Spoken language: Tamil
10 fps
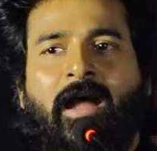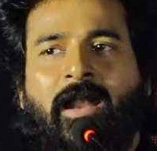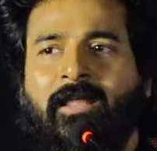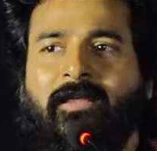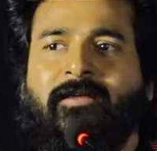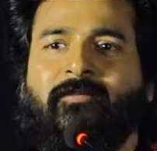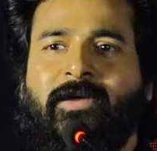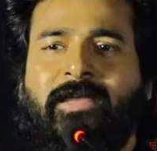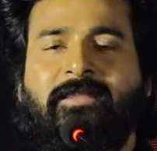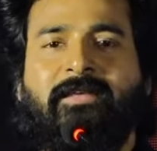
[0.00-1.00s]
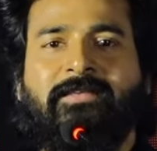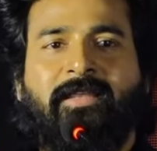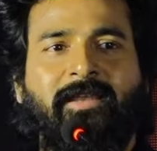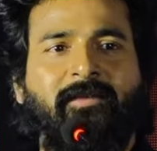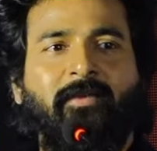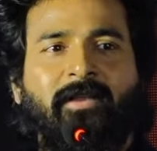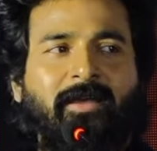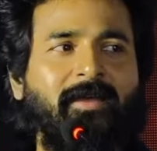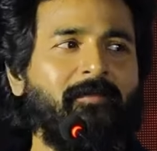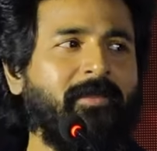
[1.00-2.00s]
ஆனால் மகேந்திரன் சார் என்ன
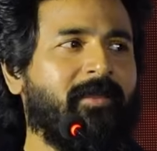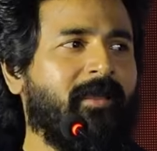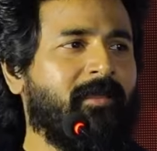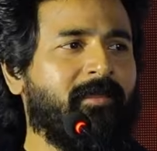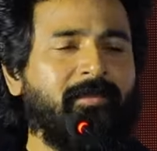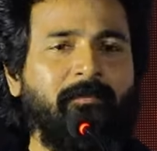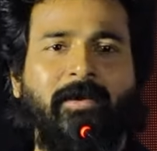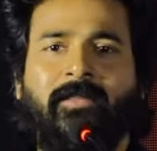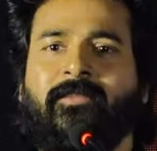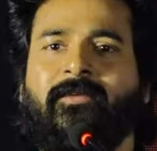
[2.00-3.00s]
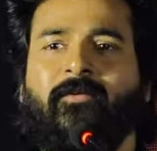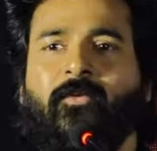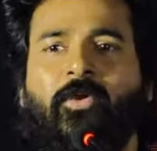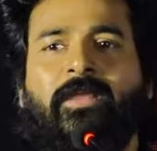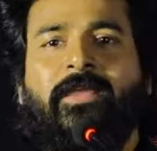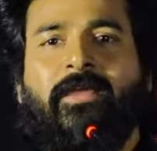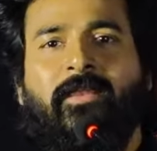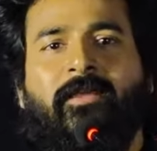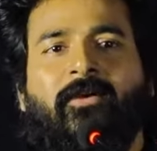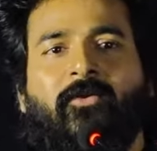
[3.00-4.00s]
பண்ணாங்க அப்படின்னா இந்த படத்தை ஒரு
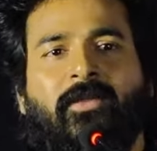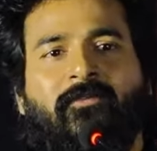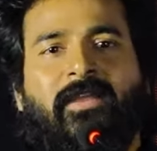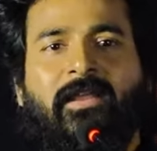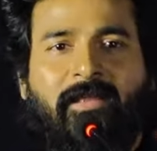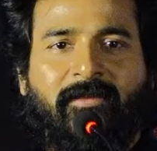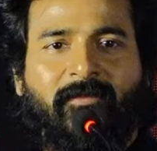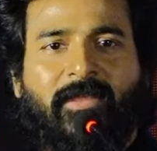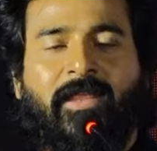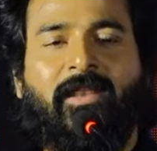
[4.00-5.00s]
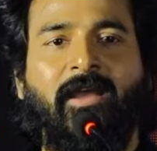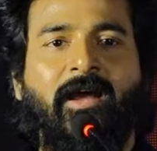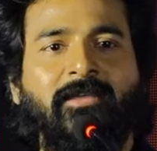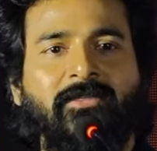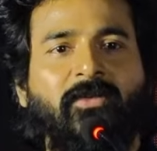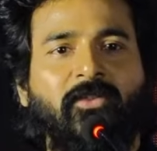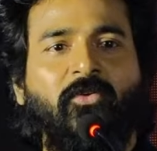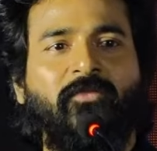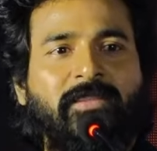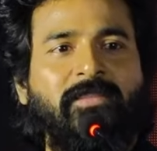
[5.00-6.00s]
ஏரியா கூட விற்கலை என்ன காசு வருதோ
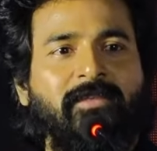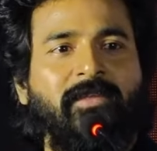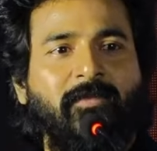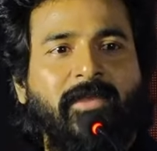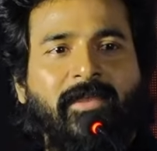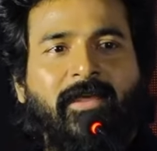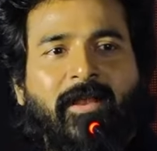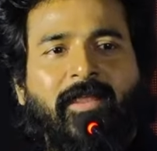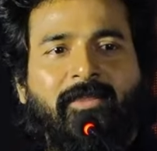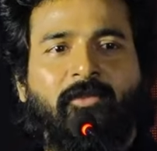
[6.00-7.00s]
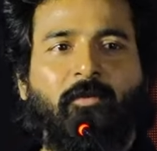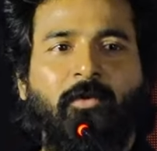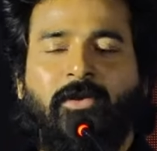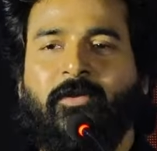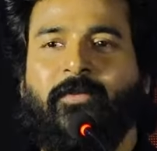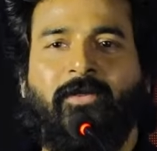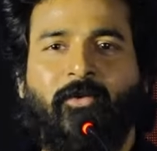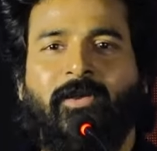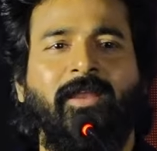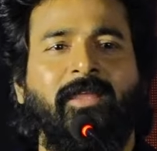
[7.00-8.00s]
விற்றுட்டு நம்ம என்ன கிடைக்குதோ போட்டுட்டு
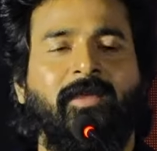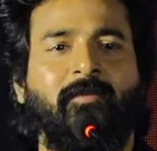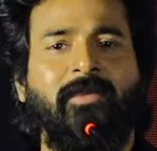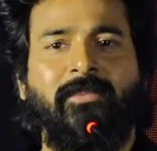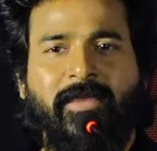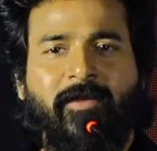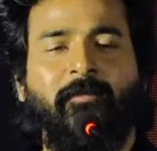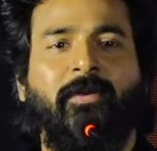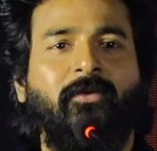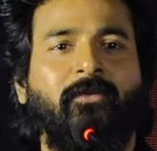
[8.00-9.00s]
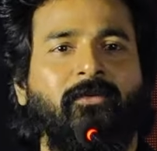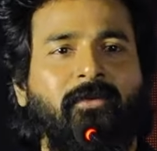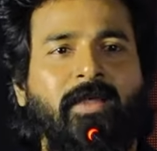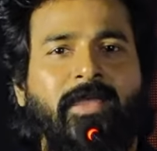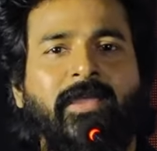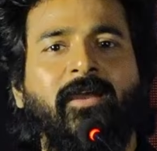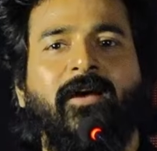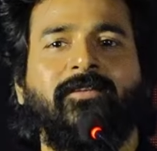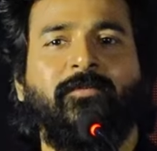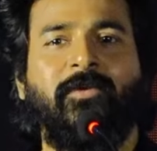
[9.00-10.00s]
போயிடுவோம்னு நினைக்காம இது ஏன் படம் நான் ஏன்
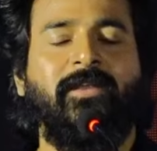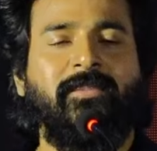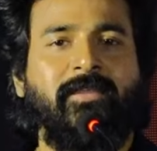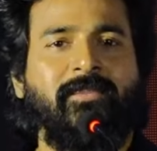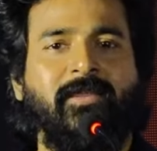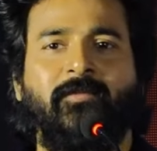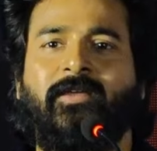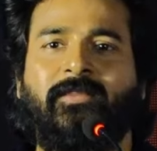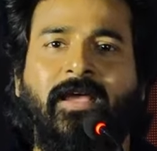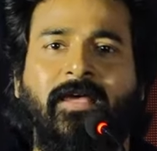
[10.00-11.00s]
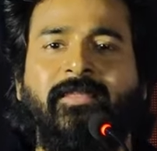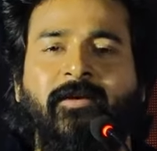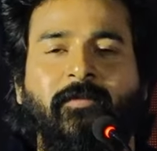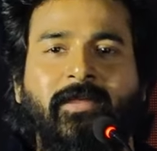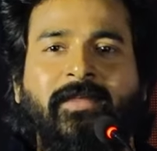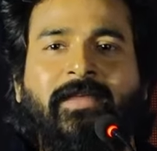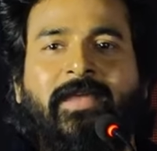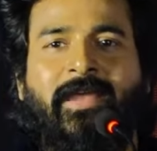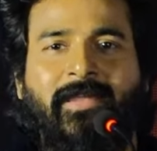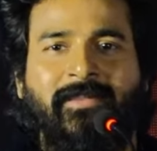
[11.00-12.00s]
காசு போட்டு எடுத்துருக்கேன் தெரியுமா இந்த கதை அப்படி
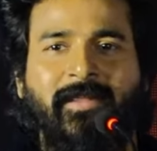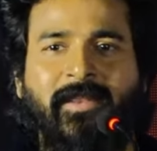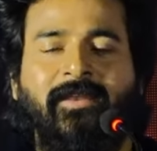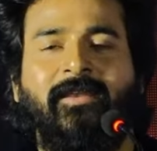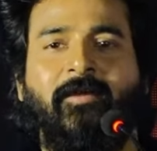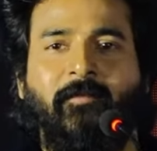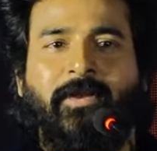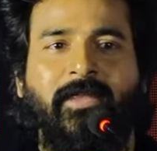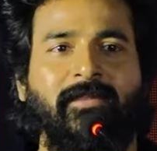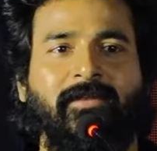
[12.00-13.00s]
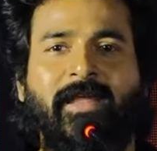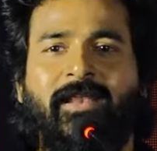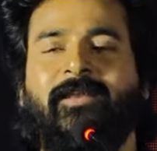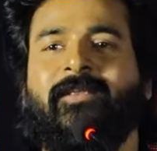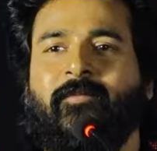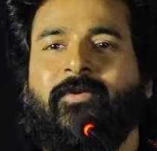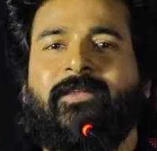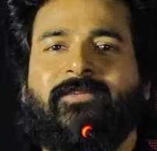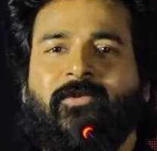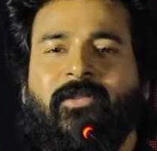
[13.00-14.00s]
இந்த டைரக்டர் அப்படி இந்த டேலண்ட்
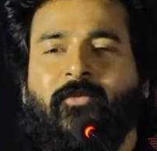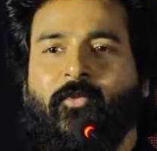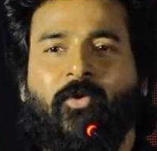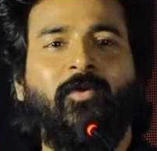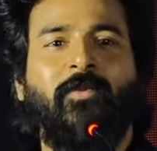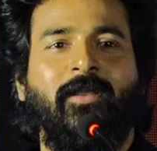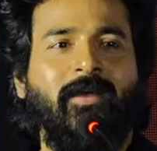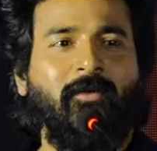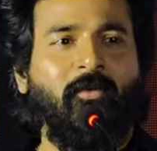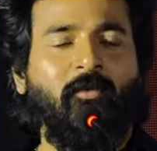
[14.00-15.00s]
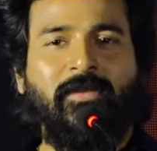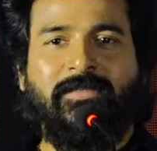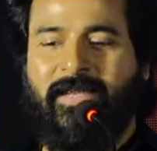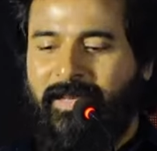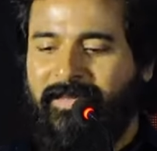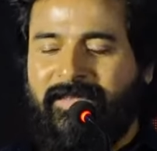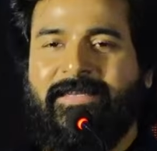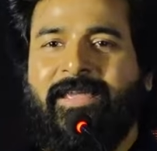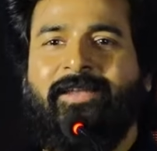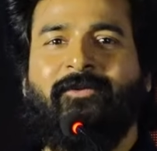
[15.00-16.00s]
அப்படின்னு சொல்லி ஓன் பண்ணாங்க ஒவ்வொரு செகண்ட் இந்த
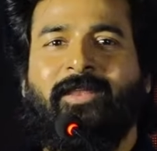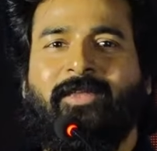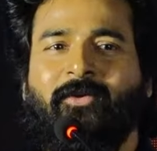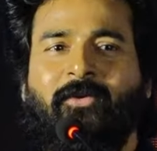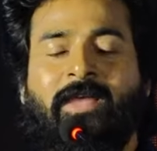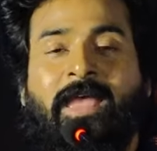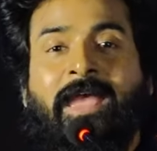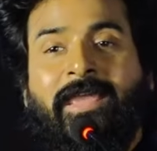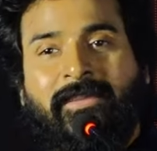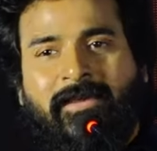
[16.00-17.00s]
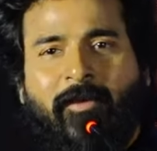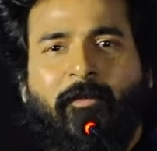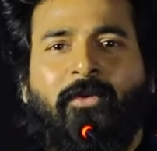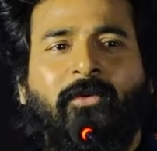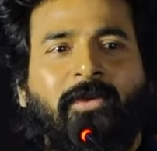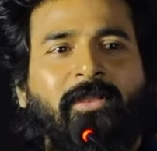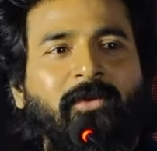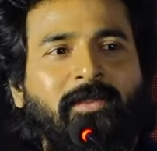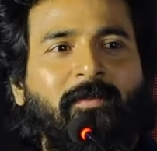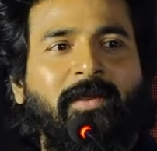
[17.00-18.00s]
செகண்ட் வரைக்கும் இதுக்கப்புறம்
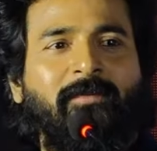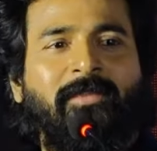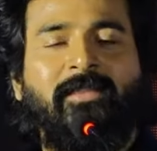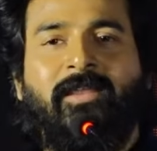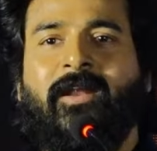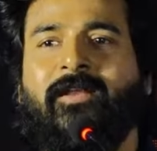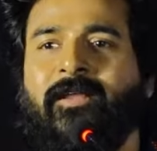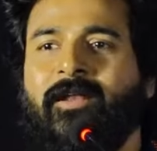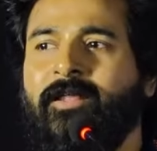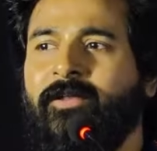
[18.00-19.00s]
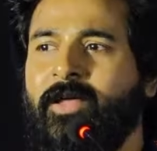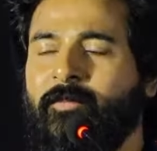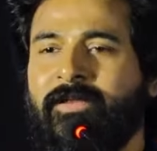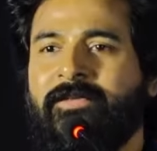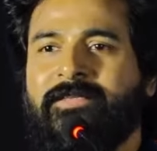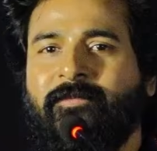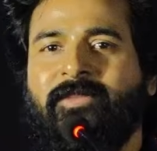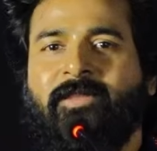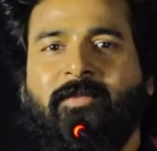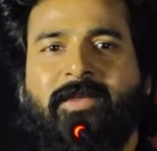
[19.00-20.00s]
இன்னும் இந்த படம் எத்தனை ஆண்டுகள் ஆனாலும் அமரன்
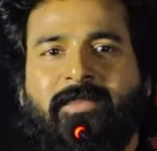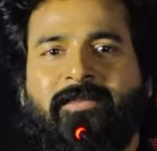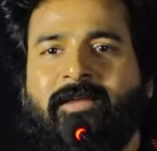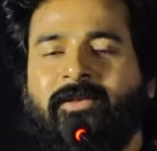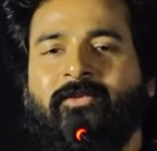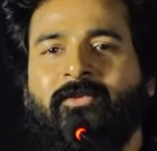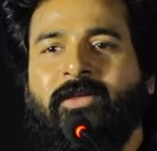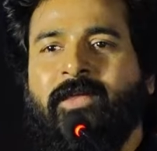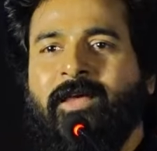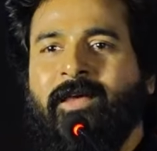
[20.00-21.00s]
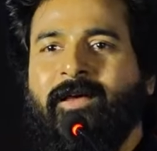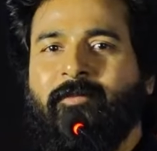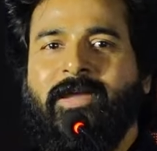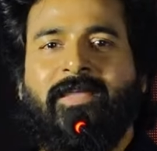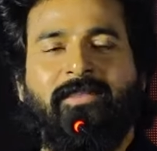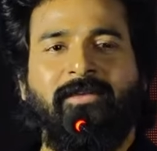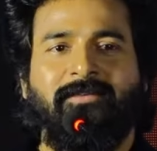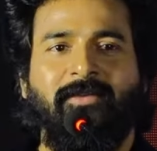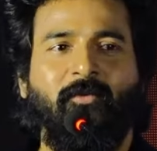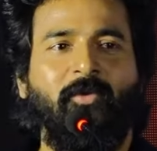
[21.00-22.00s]
சம்மந்தமாக எதுனாலும் மகேந்திரன்
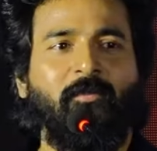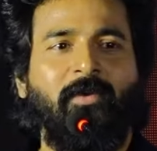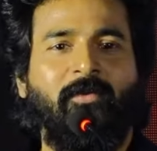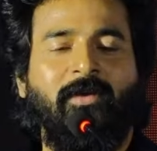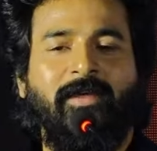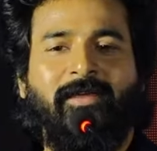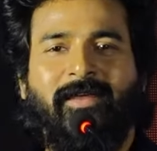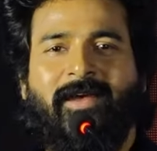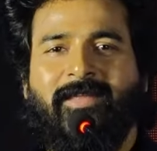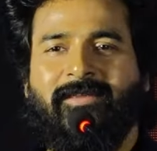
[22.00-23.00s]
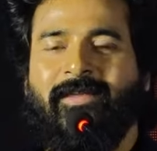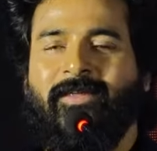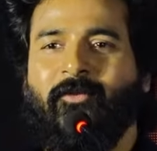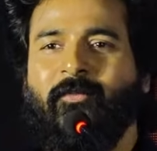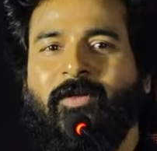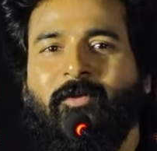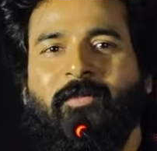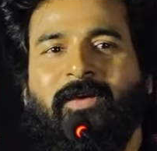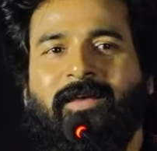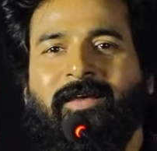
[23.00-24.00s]
சார் ஓன் பண்ணுவாங்க அது நான் ரொம்ப ரொம்ப